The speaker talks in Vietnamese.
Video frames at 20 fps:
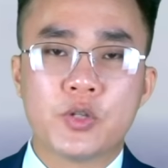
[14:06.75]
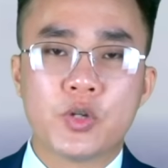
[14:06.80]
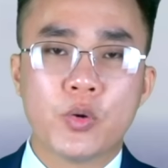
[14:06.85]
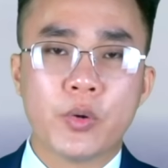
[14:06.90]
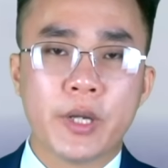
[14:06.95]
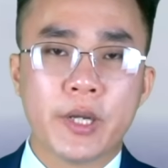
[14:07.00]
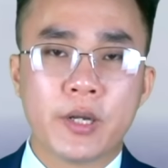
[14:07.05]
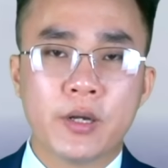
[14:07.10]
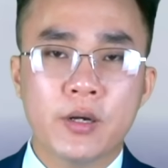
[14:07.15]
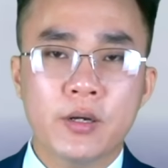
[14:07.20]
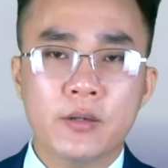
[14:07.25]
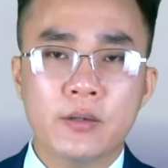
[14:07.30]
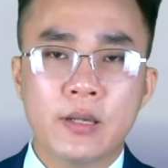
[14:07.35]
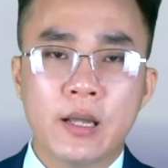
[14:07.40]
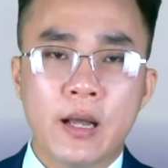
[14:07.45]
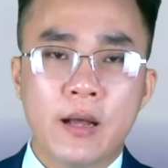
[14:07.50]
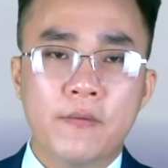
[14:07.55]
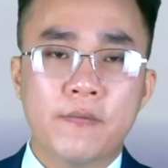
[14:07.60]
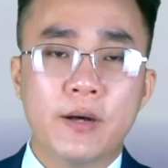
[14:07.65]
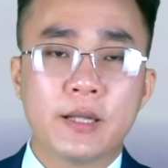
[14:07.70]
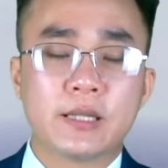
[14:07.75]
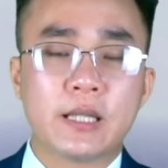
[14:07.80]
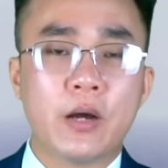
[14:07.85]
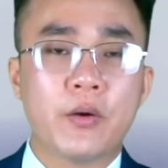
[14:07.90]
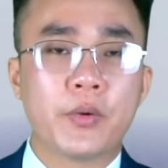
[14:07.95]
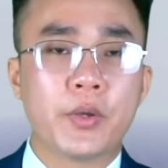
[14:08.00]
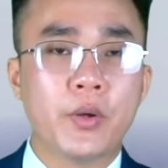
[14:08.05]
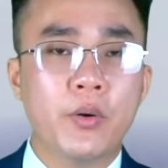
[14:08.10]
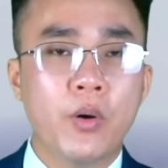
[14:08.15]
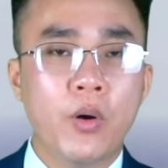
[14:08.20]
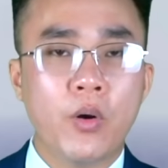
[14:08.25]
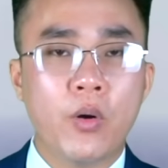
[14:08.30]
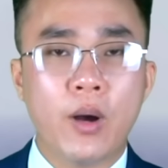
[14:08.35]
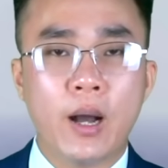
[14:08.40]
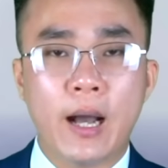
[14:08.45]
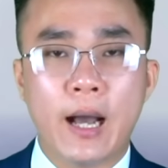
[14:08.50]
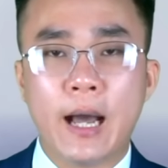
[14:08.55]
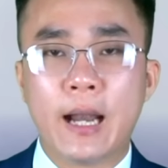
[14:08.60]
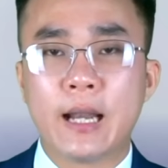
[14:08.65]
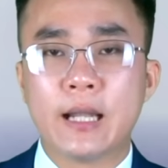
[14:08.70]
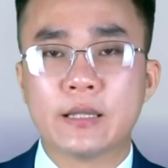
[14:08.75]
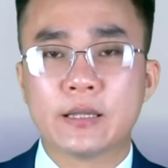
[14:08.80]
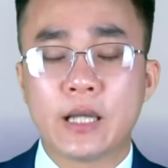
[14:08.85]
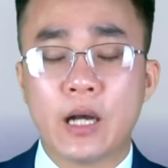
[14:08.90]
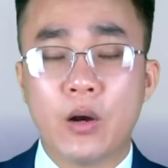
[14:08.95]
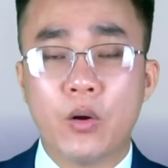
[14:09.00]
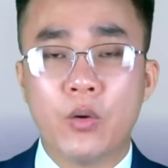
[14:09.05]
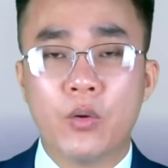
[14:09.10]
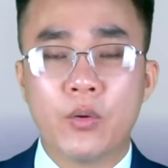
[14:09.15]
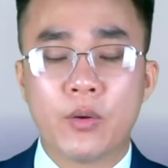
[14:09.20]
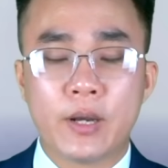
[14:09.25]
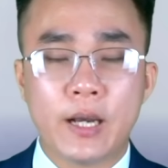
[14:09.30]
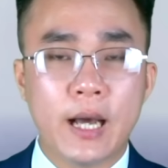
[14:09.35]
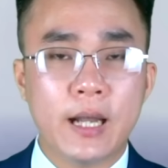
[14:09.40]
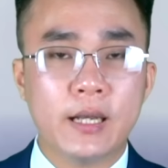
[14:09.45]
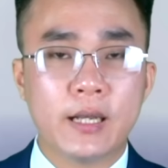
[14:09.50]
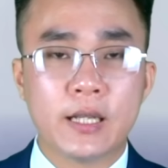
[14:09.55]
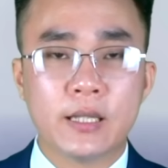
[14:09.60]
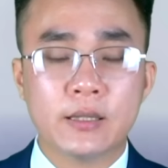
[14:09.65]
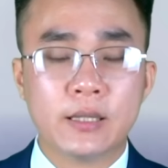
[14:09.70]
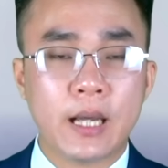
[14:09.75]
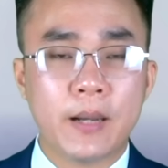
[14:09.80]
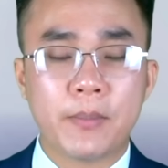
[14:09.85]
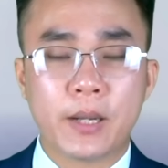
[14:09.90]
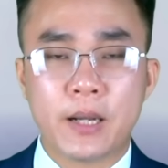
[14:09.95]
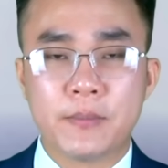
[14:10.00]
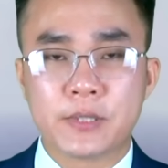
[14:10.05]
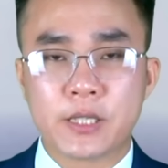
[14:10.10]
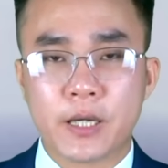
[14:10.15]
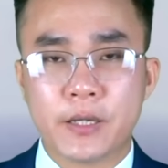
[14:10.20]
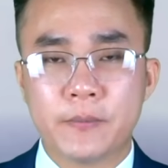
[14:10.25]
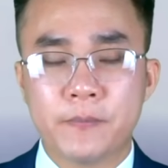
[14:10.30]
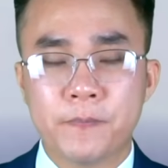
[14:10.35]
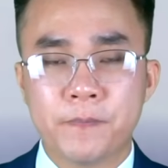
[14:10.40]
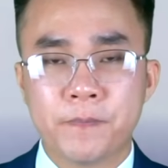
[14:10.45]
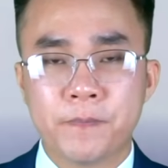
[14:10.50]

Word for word: trung Irkut và tàu cứu hộ Alantau đã đến thăm Cam Ranh.